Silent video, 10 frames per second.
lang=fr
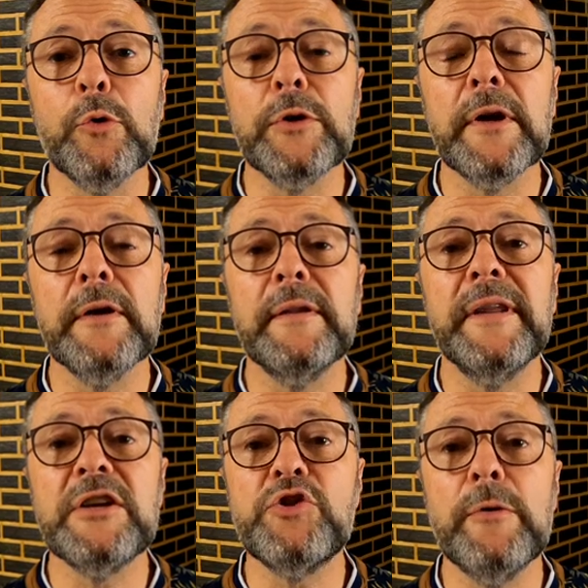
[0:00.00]
d'autre
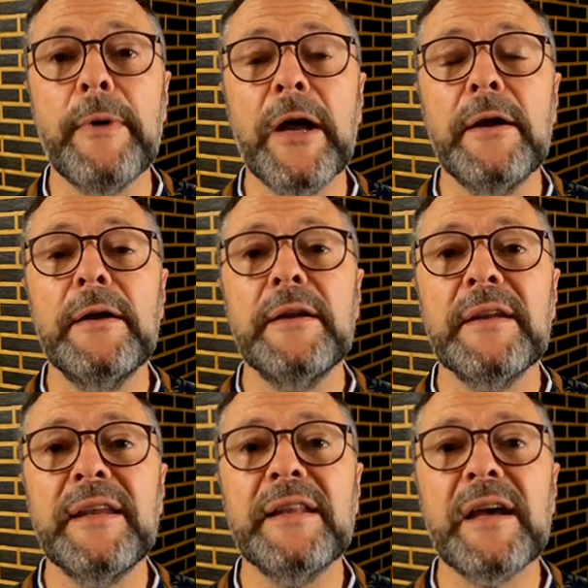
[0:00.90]
d'un chemin
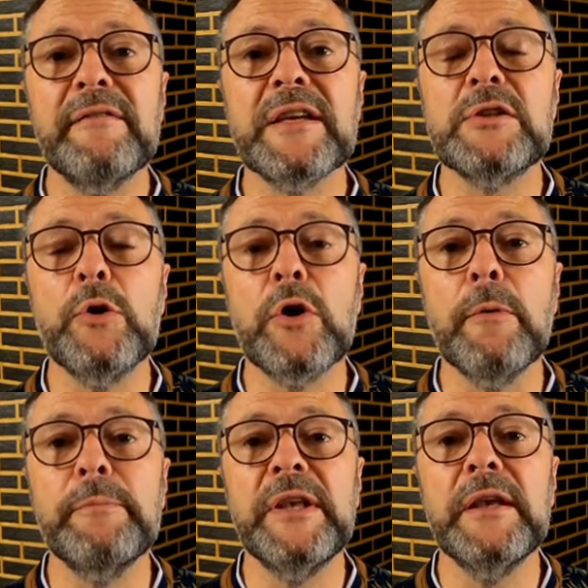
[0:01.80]
qui traverse le
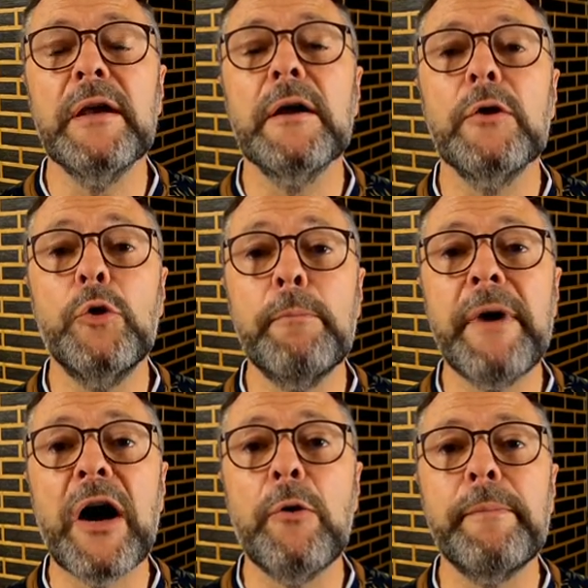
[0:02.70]
camping de
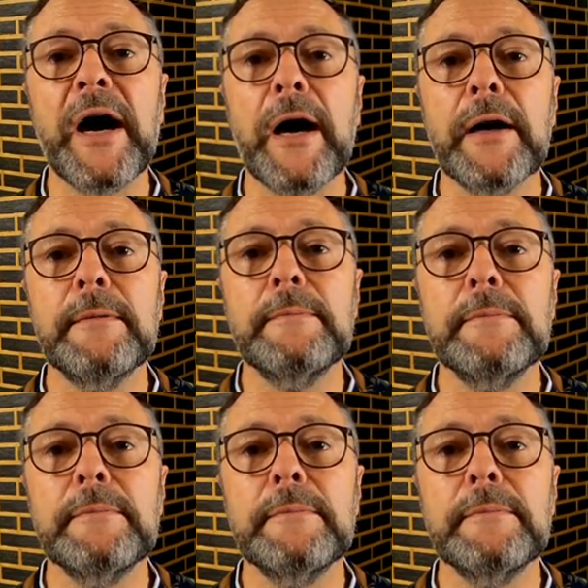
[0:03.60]
part en part.